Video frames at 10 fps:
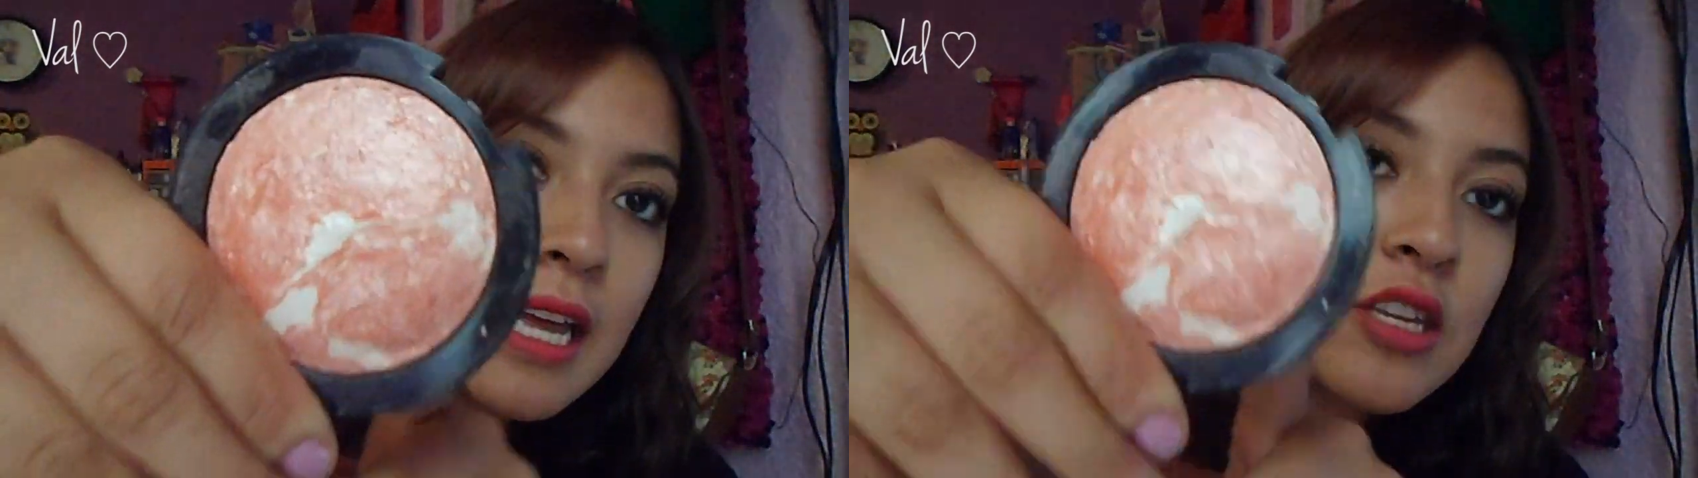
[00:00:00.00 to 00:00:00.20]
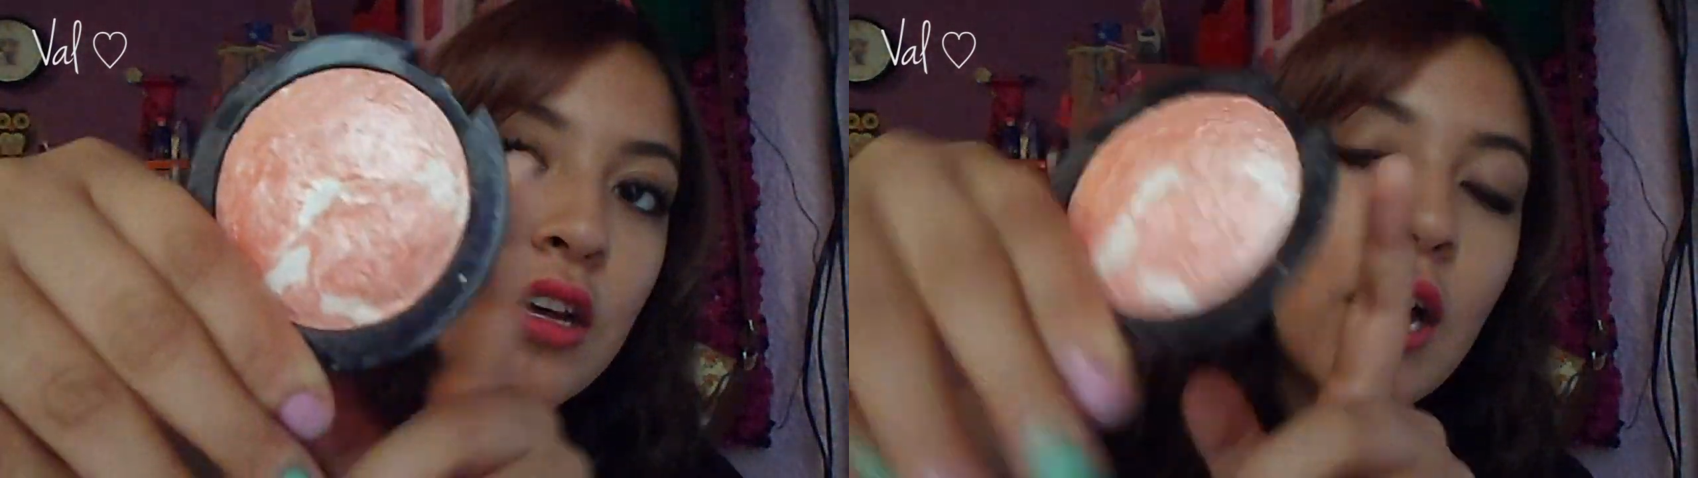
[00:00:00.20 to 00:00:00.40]

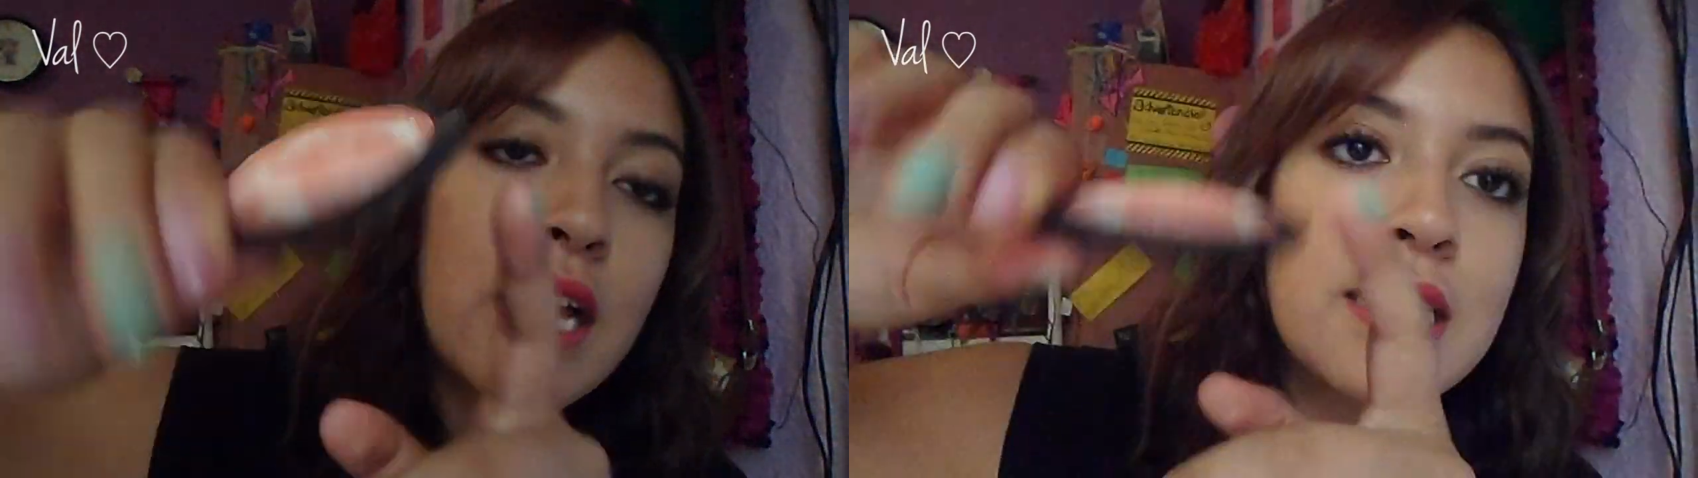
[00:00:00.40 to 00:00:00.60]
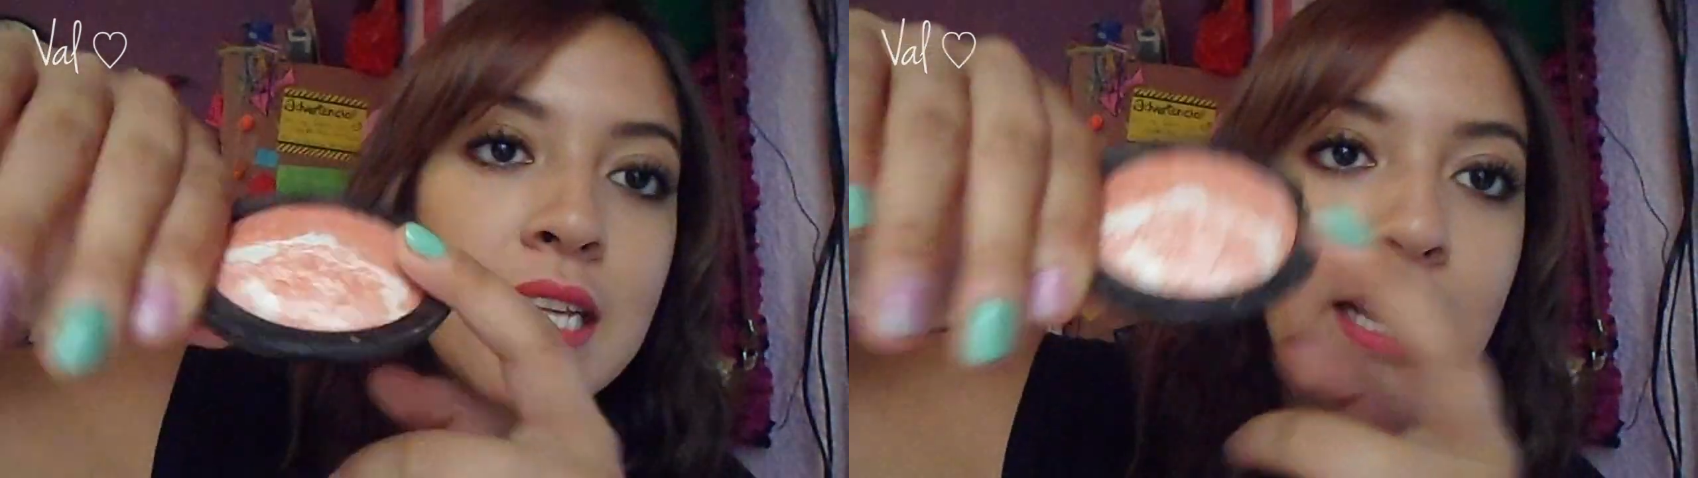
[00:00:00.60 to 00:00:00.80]
Yo,
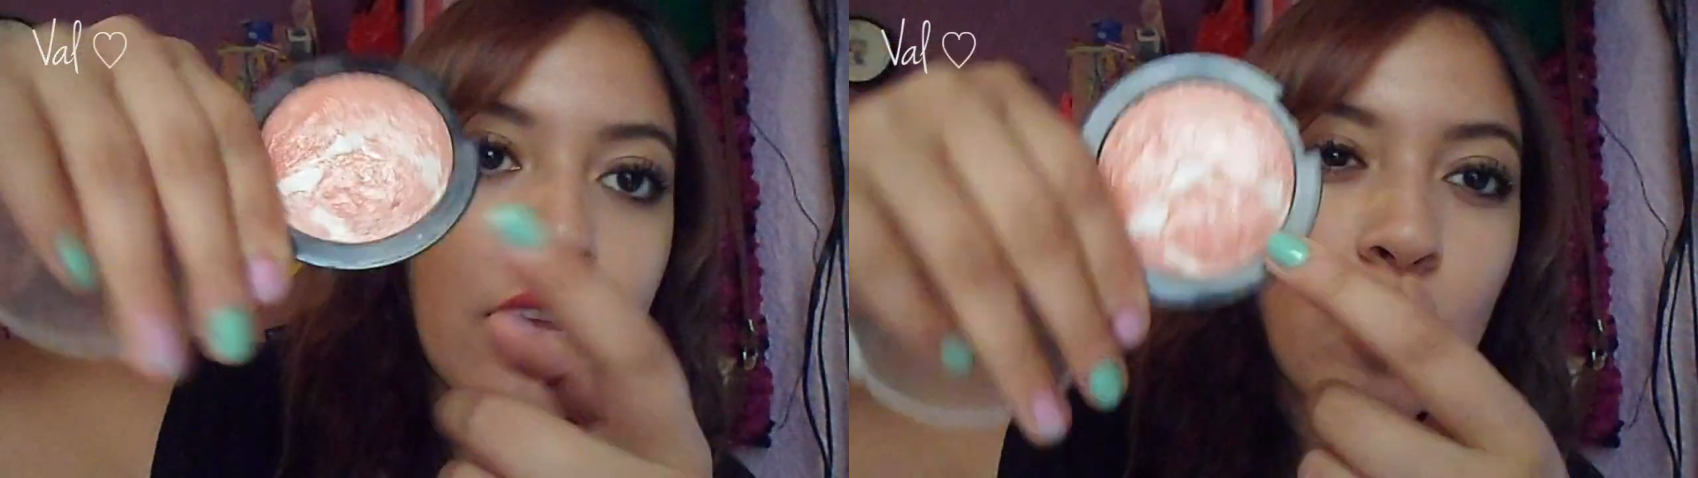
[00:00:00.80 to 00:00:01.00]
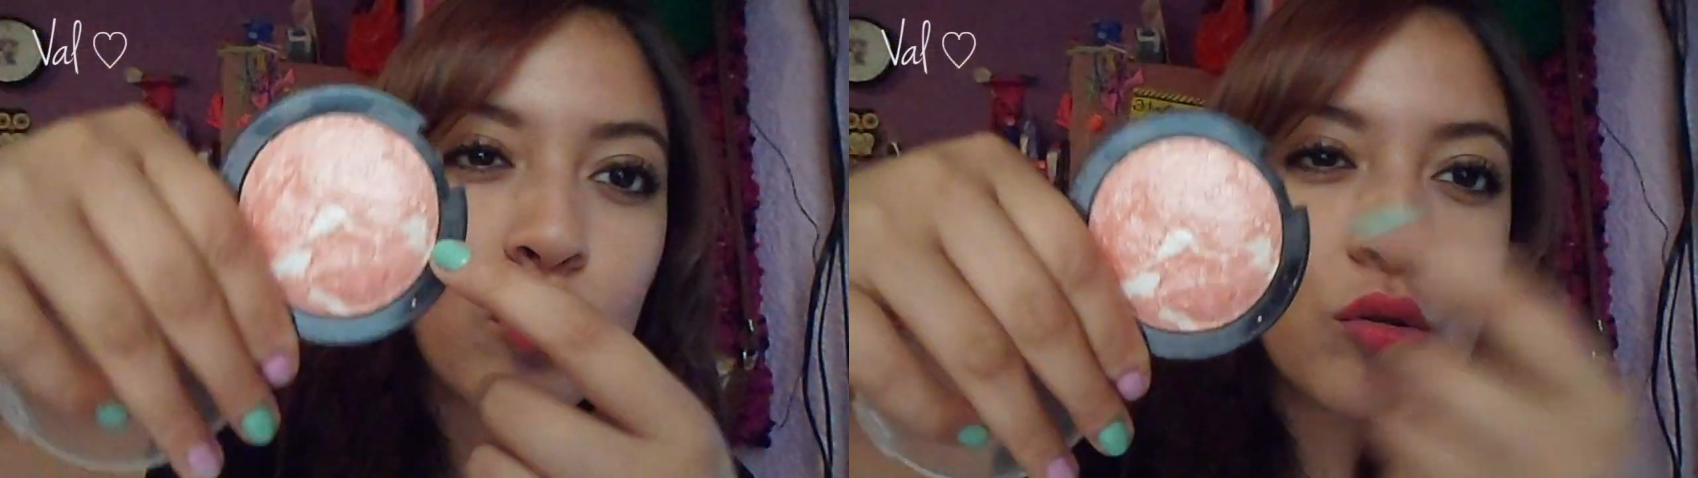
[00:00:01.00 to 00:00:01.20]
este es el que yo